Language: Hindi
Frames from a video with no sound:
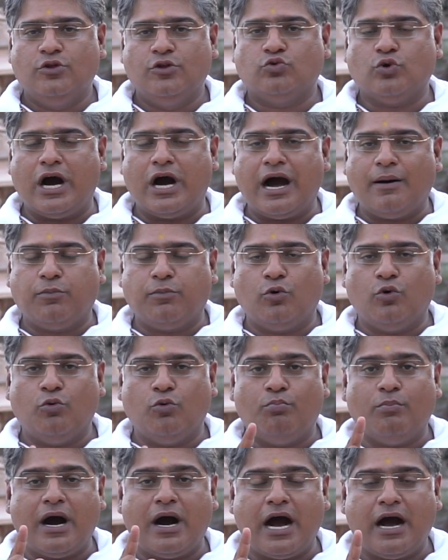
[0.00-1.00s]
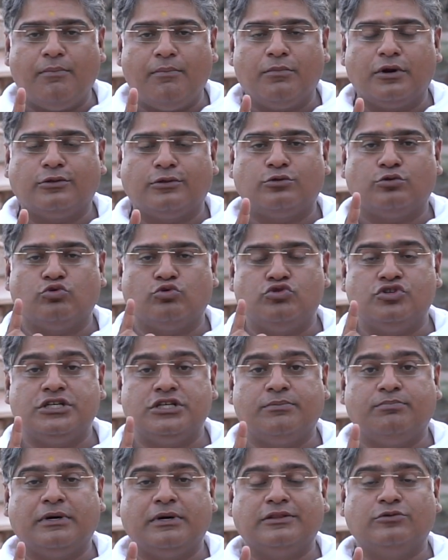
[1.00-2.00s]
तो आपको
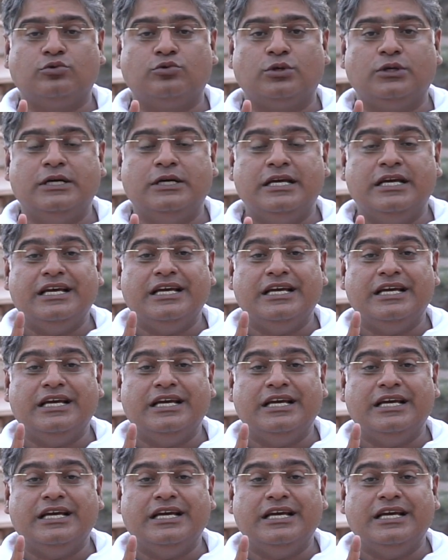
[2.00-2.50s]
महामृत्युंजय मंत्र